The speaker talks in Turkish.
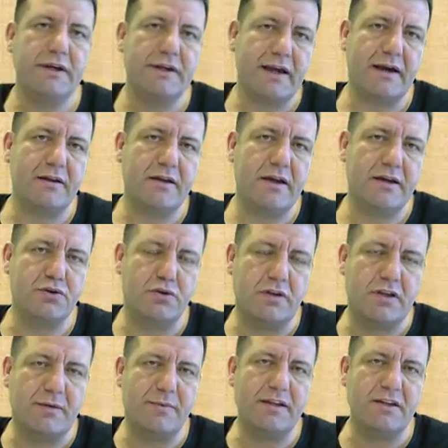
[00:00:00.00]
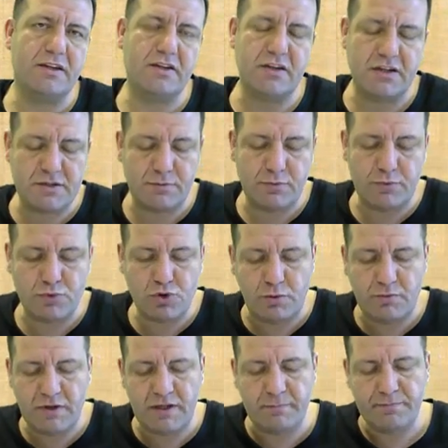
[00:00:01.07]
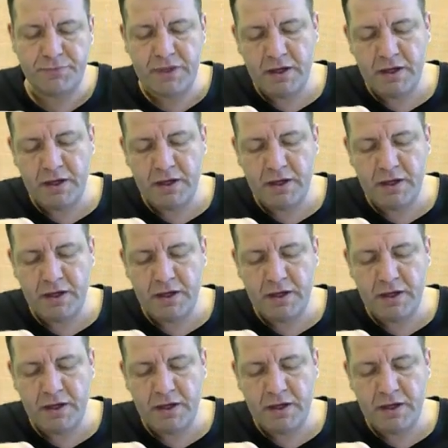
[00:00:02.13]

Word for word: Yani en sonunda ben 2h'ı bulmuş olmalıyım.